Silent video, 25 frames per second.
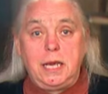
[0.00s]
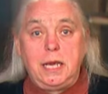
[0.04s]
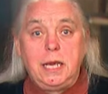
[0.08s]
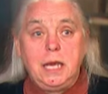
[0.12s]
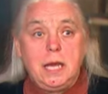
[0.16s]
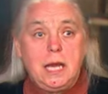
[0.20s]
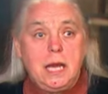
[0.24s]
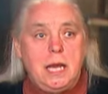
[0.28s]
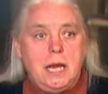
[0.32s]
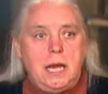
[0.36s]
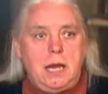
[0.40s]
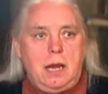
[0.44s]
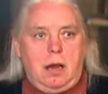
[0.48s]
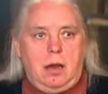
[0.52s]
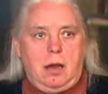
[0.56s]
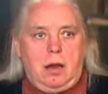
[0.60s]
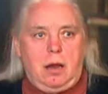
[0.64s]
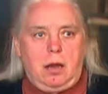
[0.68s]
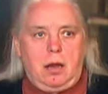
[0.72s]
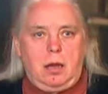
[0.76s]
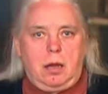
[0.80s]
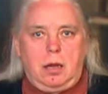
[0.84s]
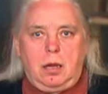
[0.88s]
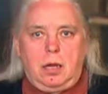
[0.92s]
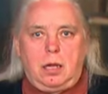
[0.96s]
Il
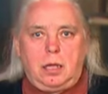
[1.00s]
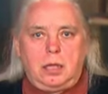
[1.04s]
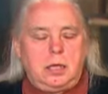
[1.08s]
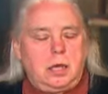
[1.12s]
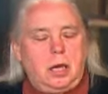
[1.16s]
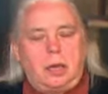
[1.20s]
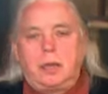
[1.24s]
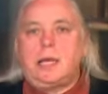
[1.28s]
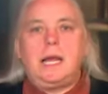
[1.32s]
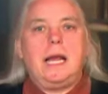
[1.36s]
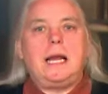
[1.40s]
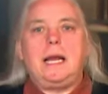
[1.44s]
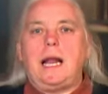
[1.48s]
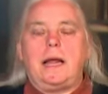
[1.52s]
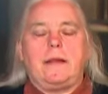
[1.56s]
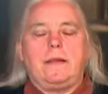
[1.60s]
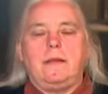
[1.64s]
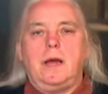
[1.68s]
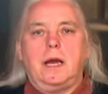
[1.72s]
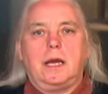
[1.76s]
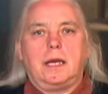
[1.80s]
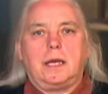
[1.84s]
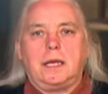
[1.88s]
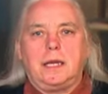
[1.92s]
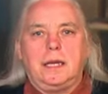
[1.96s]
euh, n'y a rien
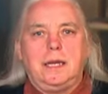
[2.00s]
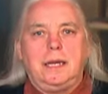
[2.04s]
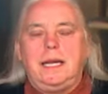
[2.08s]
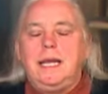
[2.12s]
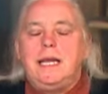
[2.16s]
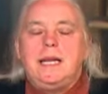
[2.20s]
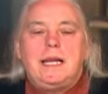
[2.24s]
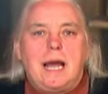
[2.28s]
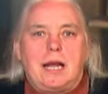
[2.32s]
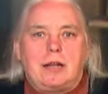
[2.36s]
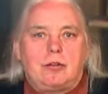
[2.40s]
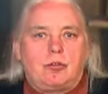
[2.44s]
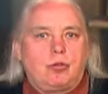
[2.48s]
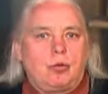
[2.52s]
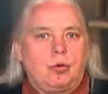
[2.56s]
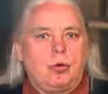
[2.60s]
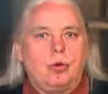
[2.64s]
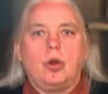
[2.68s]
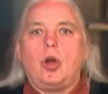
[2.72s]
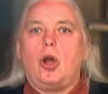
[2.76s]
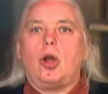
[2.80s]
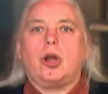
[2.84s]
là-dedans qui dénature